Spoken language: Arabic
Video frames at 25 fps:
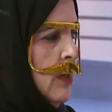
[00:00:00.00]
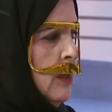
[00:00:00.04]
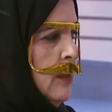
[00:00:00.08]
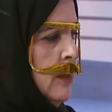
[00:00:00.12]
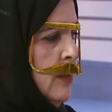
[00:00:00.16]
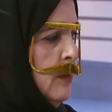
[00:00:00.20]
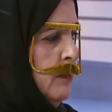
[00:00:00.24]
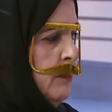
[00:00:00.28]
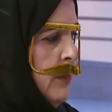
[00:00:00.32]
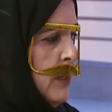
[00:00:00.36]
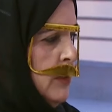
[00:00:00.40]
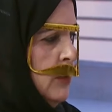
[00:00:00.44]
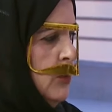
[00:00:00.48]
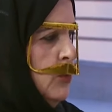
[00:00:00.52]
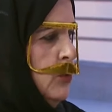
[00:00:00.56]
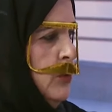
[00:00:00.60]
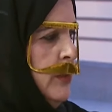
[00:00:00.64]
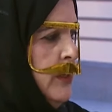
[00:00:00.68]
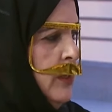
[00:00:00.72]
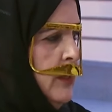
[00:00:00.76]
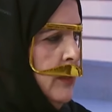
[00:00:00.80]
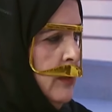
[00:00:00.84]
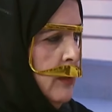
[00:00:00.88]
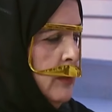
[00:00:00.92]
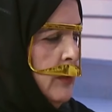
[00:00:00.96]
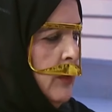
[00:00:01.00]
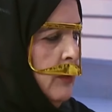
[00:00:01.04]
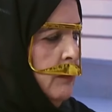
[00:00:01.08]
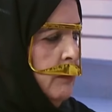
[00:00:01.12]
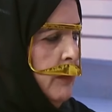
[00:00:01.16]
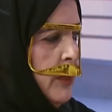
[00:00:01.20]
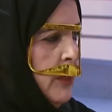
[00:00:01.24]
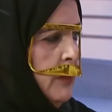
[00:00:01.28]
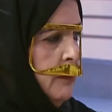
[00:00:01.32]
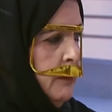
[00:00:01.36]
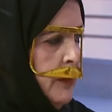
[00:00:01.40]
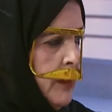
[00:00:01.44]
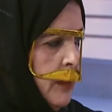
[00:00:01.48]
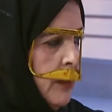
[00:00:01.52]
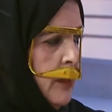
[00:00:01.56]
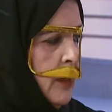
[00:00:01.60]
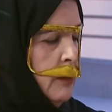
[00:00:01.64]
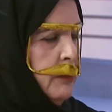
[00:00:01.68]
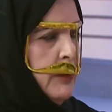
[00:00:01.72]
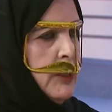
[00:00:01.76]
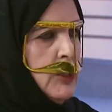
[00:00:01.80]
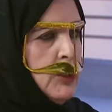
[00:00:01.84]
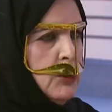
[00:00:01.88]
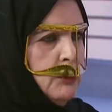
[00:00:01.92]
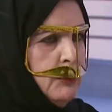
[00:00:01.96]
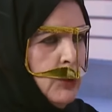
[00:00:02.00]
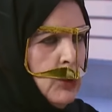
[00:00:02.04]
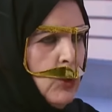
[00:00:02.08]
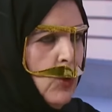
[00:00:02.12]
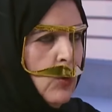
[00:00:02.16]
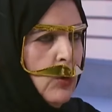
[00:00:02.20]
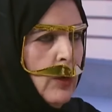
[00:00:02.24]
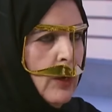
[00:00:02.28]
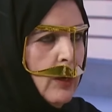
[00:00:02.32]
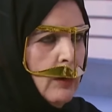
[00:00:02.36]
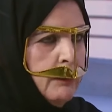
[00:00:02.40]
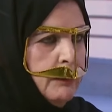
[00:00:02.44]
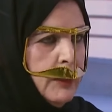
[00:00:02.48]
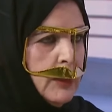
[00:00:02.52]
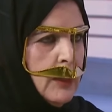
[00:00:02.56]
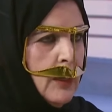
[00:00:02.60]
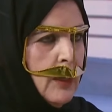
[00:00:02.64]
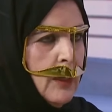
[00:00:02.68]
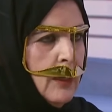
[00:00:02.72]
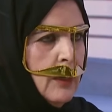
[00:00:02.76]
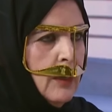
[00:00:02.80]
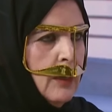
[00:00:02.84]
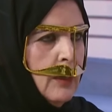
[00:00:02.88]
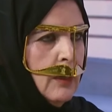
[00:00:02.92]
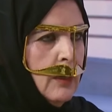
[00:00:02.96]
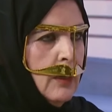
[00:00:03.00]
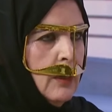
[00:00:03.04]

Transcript: لما تكون هي حرمه كبيره بحشمتها وكرامتها